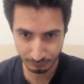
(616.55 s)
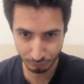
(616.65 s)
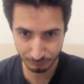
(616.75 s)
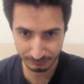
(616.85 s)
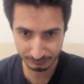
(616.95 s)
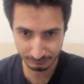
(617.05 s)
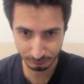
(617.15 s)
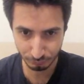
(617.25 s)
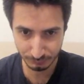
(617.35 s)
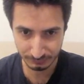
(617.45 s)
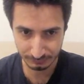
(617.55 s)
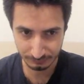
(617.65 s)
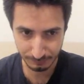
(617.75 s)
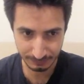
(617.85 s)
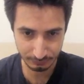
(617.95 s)
görmediniz, duymadınız.
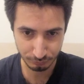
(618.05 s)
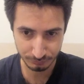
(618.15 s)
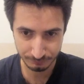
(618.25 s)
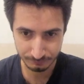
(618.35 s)
Ben gidiyorum.